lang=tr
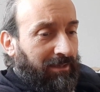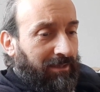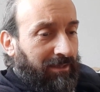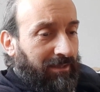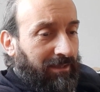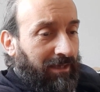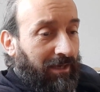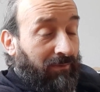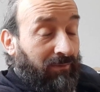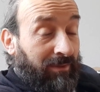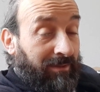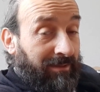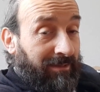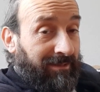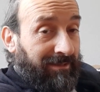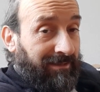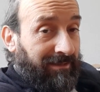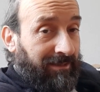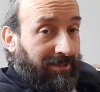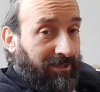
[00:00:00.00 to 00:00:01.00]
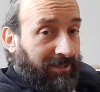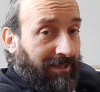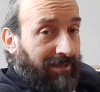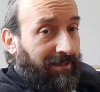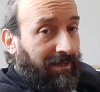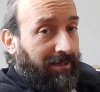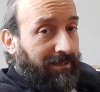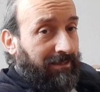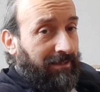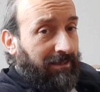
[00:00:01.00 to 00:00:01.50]
E, evlerinizin içine
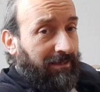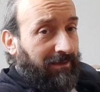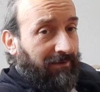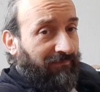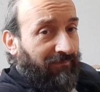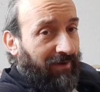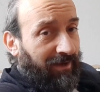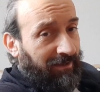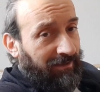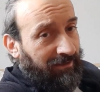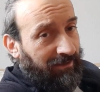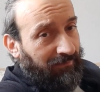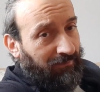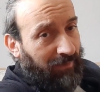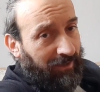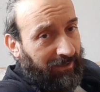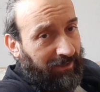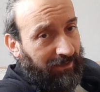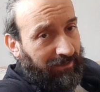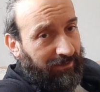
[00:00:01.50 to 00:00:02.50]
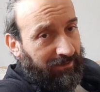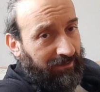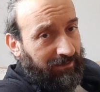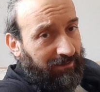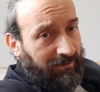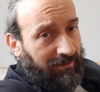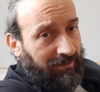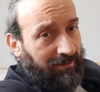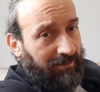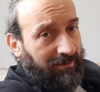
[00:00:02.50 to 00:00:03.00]
dahi e, farklı
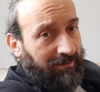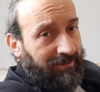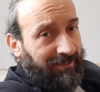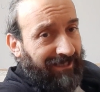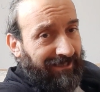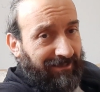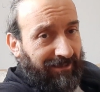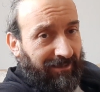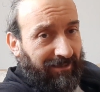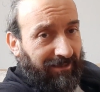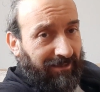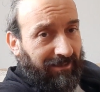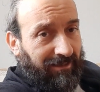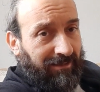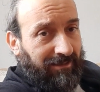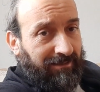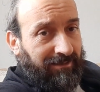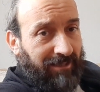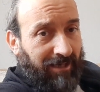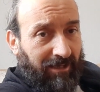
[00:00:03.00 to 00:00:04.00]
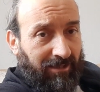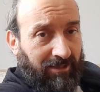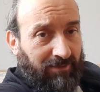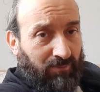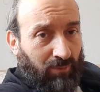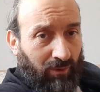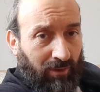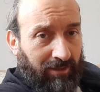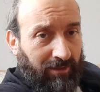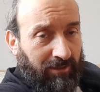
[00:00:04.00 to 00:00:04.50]
markaların e, sentetik
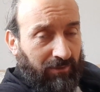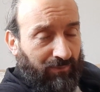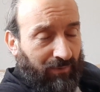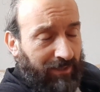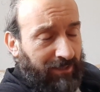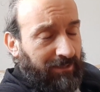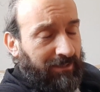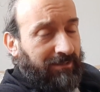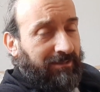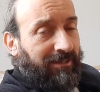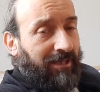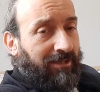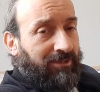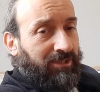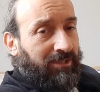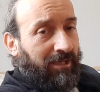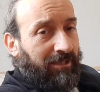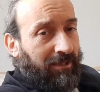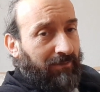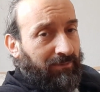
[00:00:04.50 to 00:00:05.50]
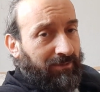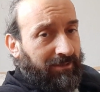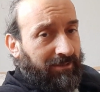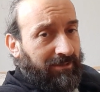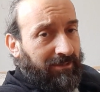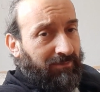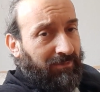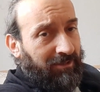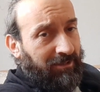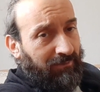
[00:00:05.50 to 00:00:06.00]
yağlı boyaları var. Tercih
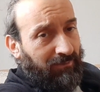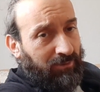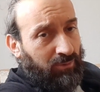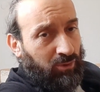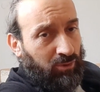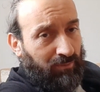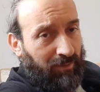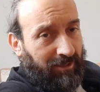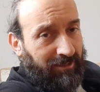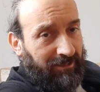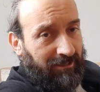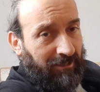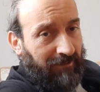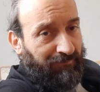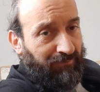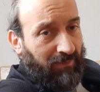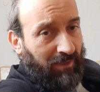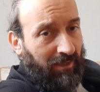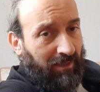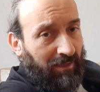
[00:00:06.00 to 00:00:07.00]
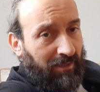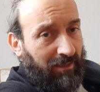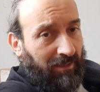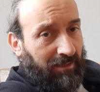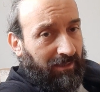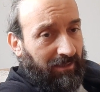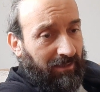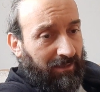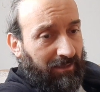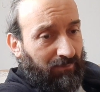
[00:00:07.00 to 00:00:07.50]
edebilirsiniz. Bildiğimiz su bazlı
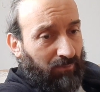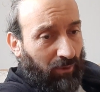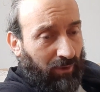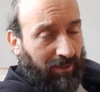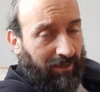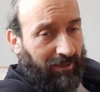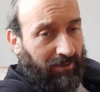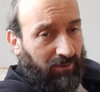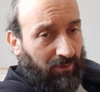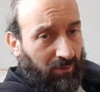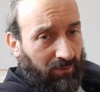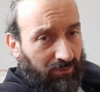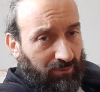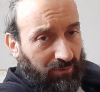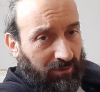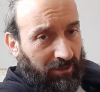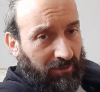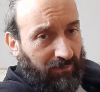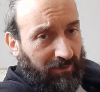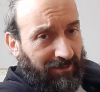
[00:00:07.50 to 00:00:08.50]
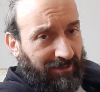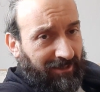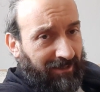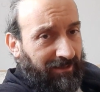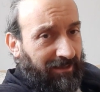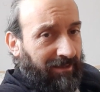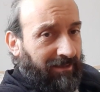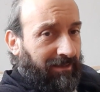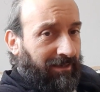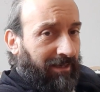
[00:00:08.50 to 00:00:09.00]
e, boyalar olduğu gibi
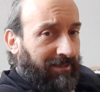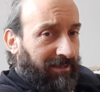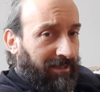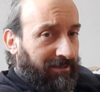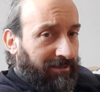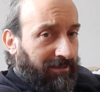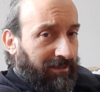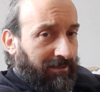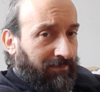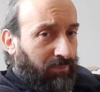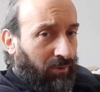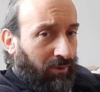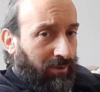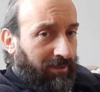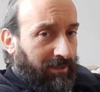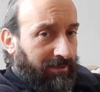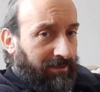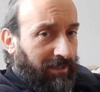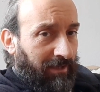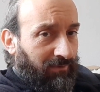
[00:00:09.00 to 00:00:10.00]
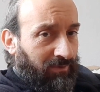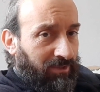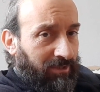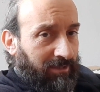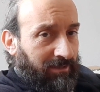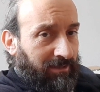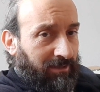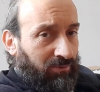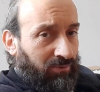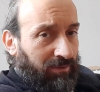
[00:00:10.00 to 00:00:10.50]
sentetik esaslı boyalar da ev
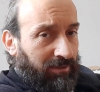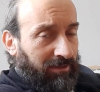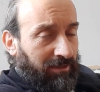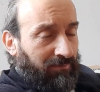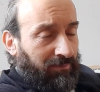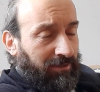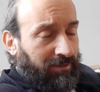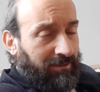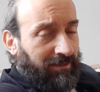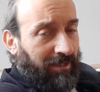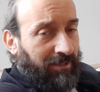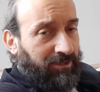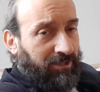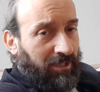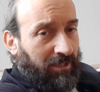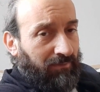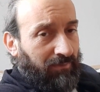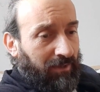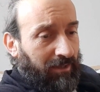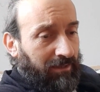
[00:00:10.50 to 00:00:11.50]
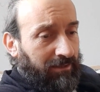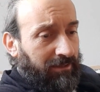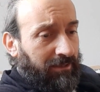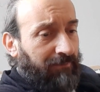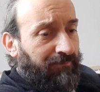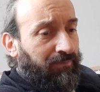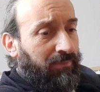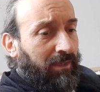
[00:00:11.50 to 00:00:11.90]
işlerinde kullanılabilir. Tercihe bağlı.